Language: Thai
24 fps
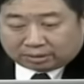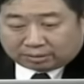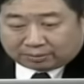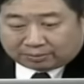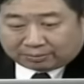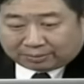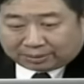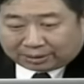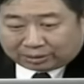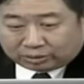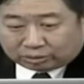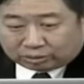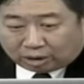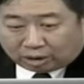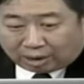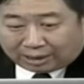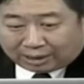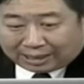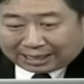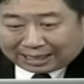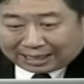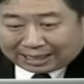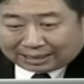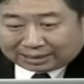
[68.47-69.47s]
มาดูต่อ
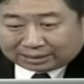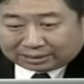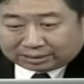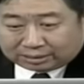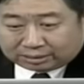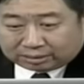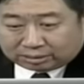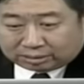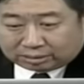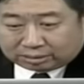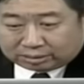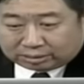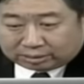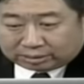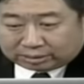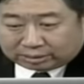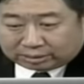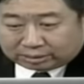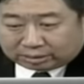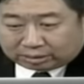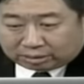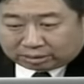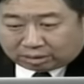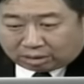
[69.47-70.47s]
นะฮะ
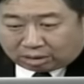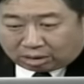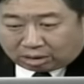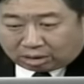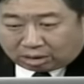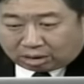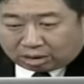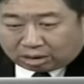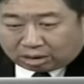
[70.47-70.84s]
ขอ